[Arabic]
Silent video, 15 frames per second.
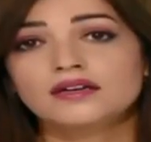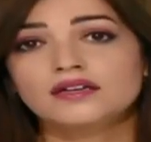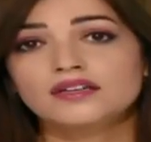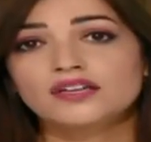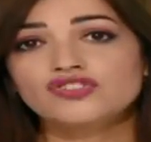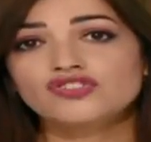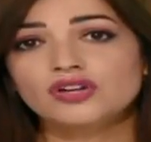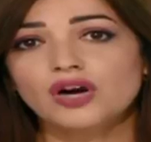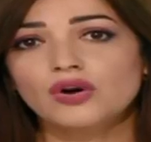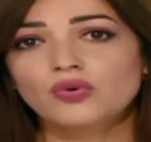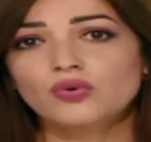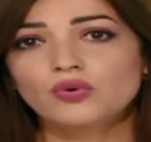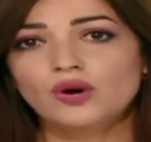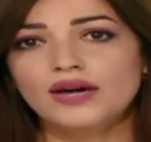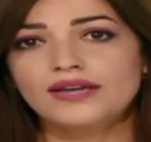
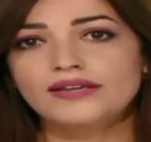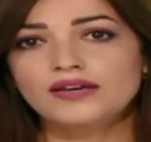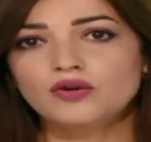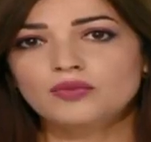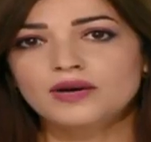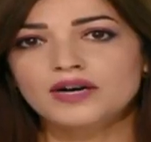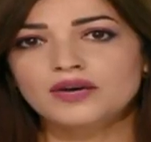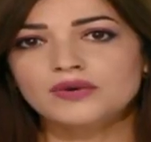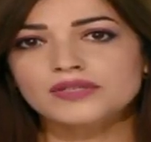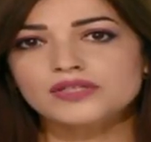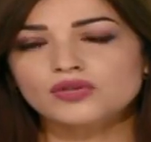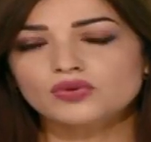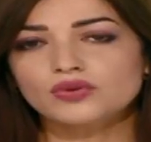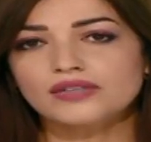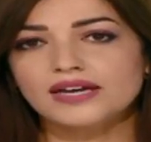يشرع اليوم
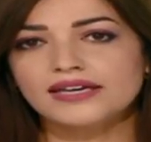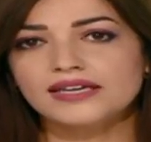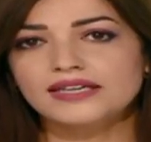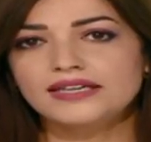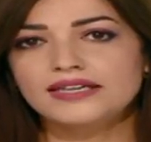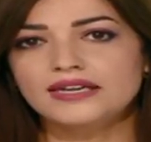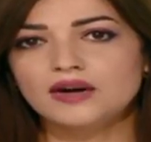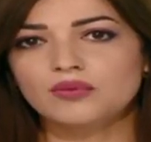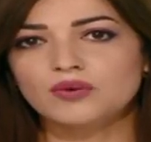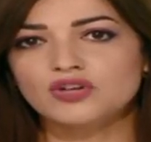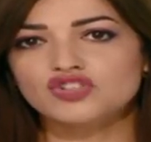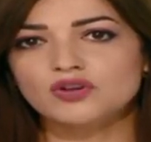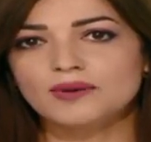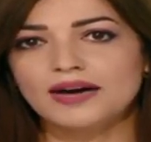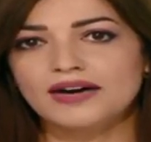وزير الداخلية
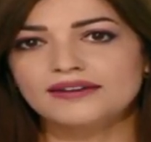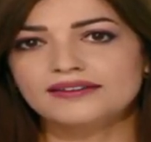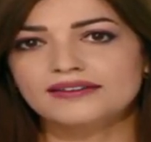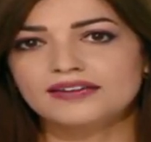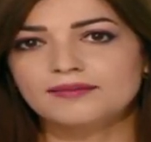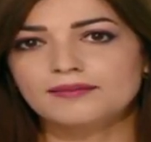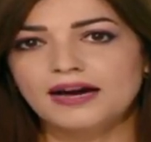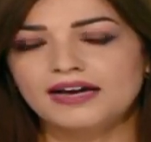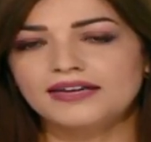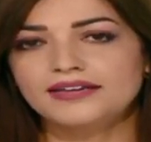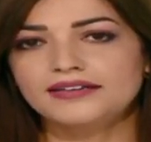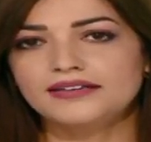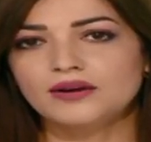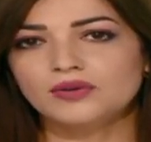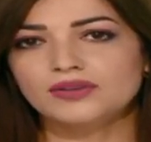والجماعات
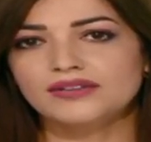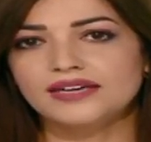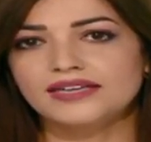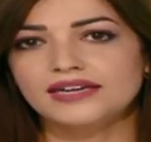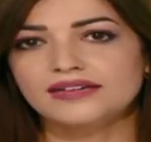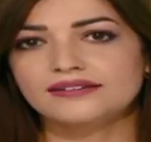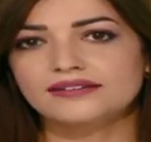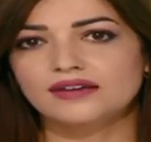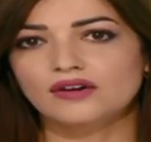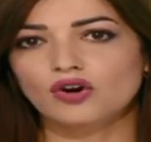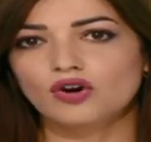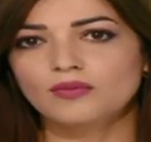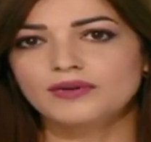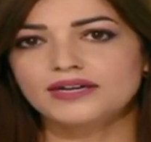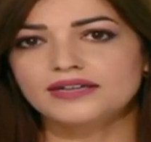المحلية والتهيئة
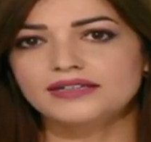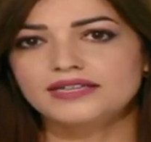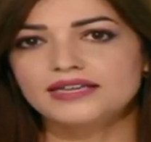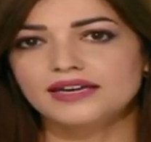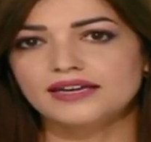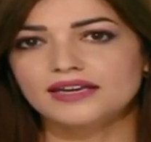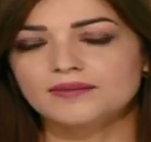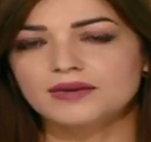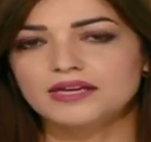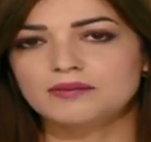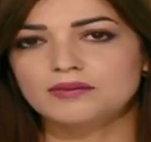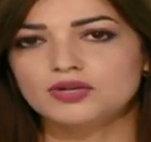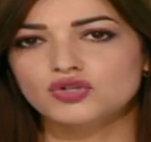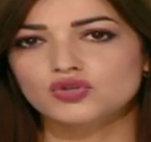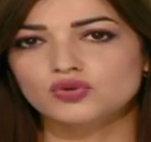العمرانية كمال
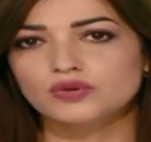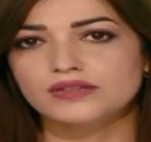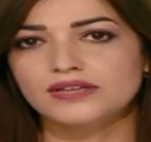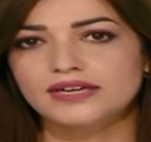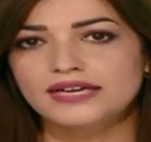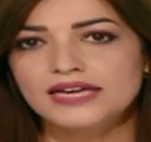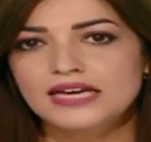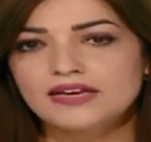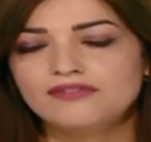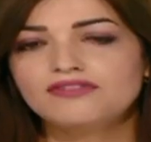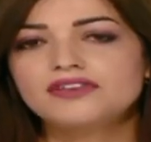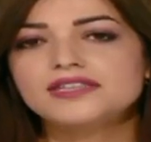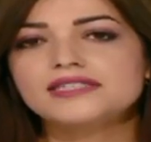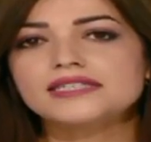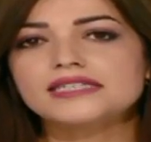بالجود
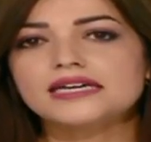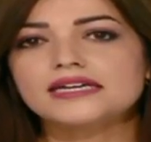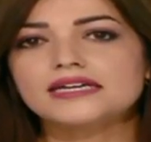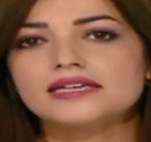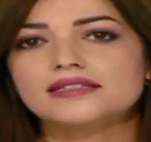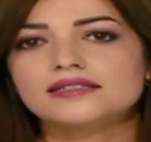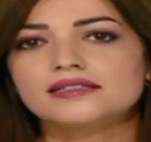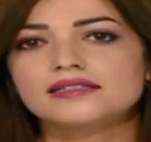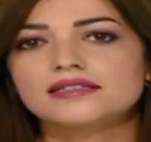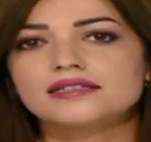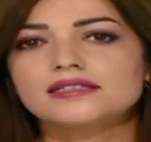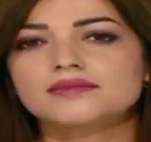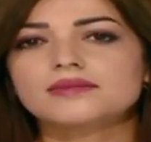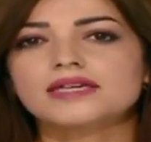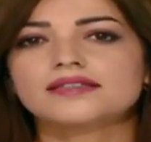في زيارة
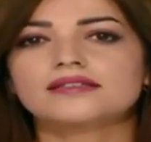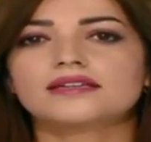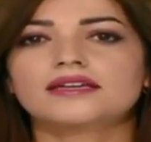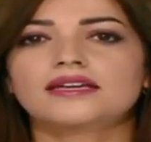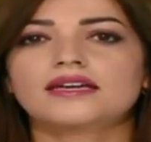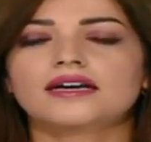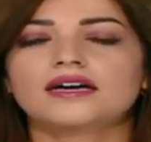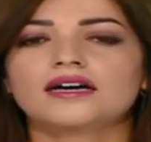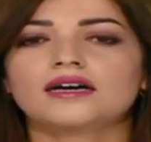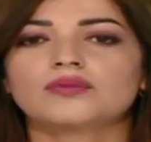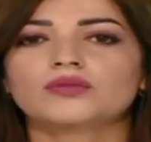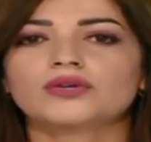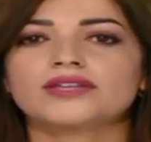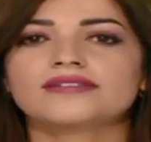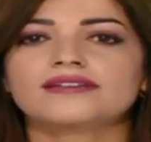رسمية إلى
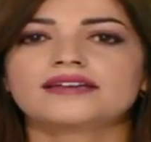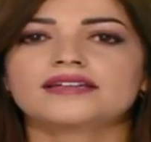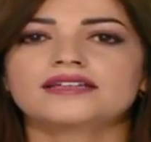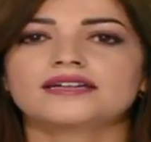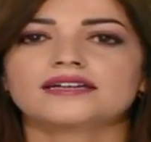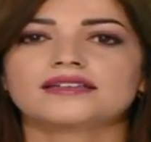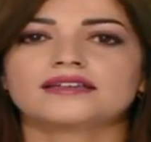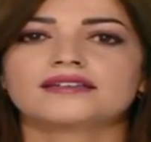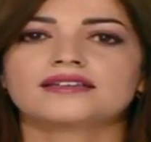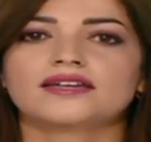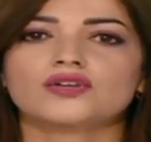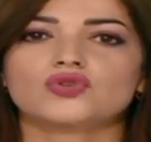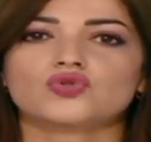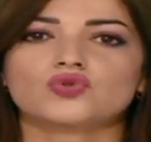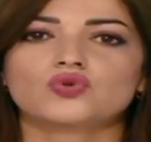موريتانيا
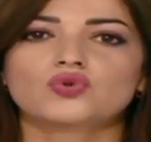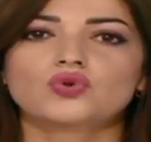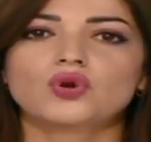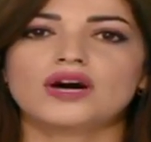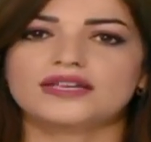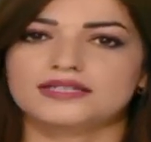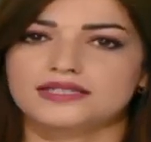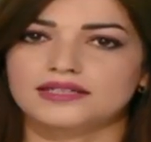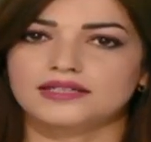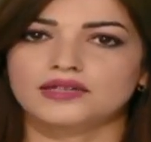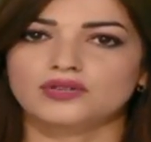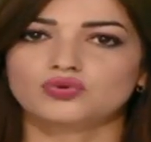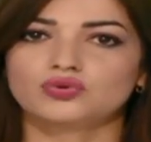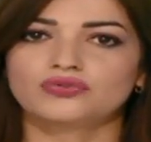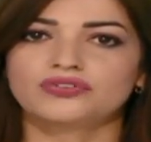تندرج
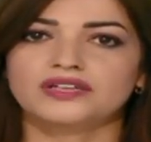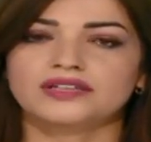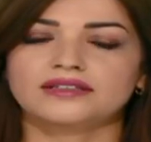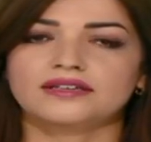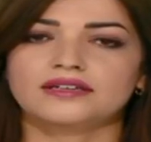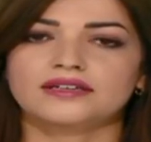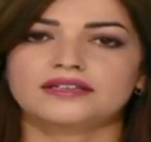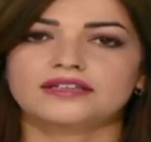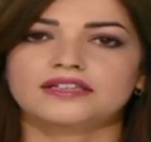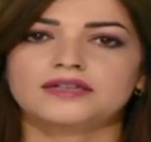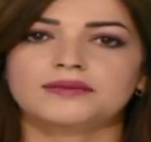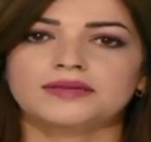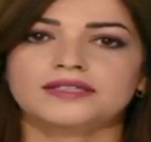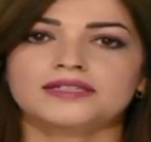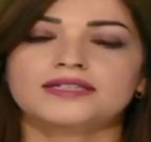الزيارة في إطار
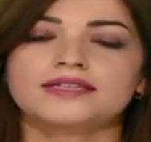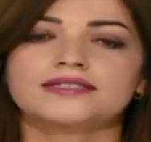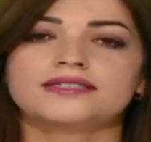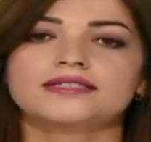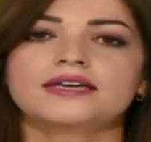الديناميكية